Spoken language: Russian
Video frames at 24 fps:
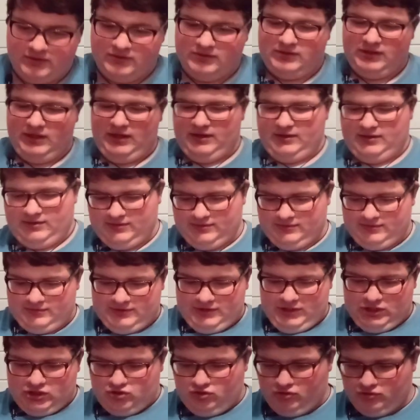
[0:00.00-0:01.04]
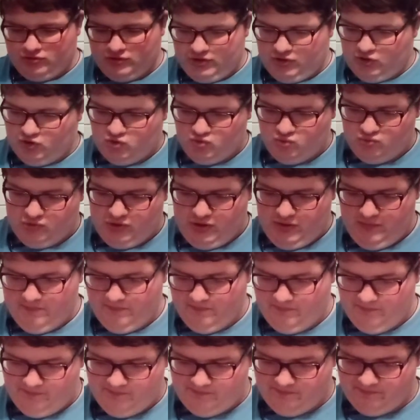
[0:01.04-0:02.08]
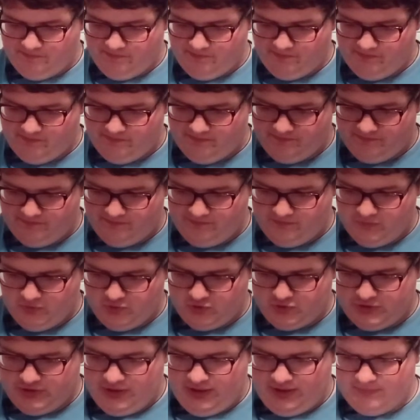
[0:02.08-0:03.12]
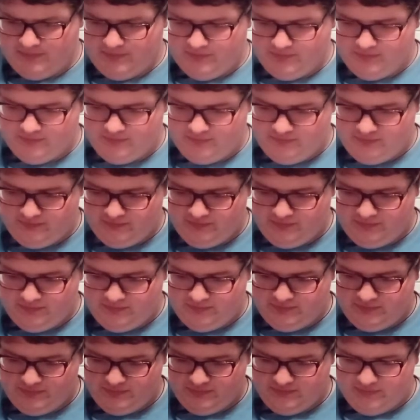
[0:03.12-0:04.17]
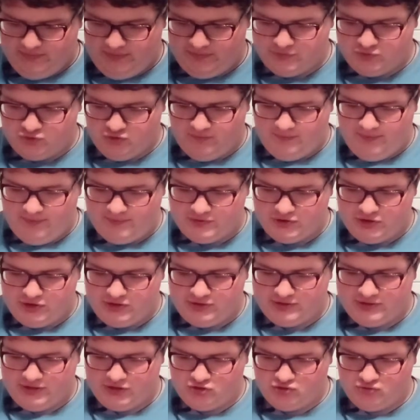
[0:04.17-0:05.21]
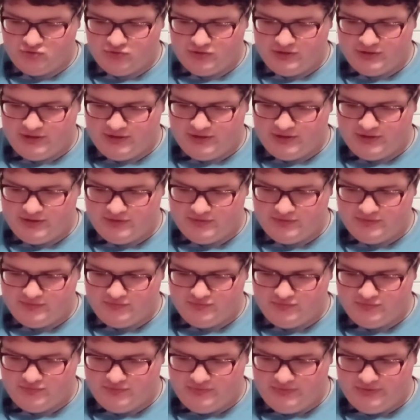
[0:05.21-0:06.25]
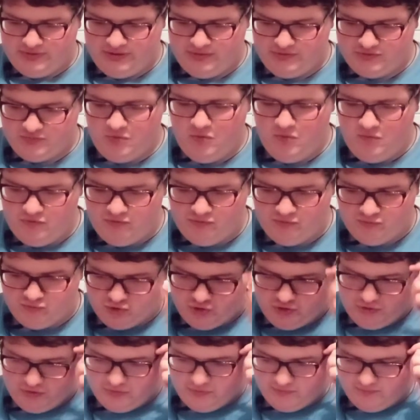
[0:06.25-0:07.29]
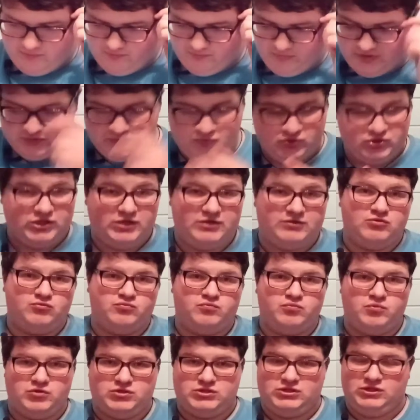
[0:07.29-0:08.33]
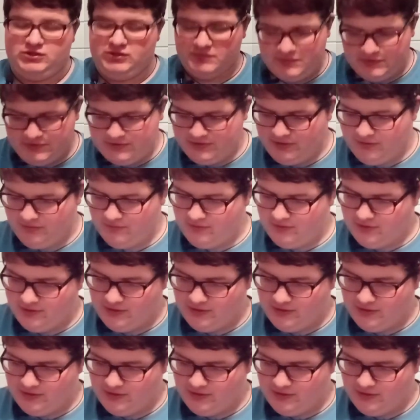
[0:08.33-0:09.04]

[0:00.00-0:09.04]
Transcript: Так, зашло три шутки. То есть, как, чтобы вообще не зашло, я таких э, не вспомню уже. Возможно, я их тут просто не написал.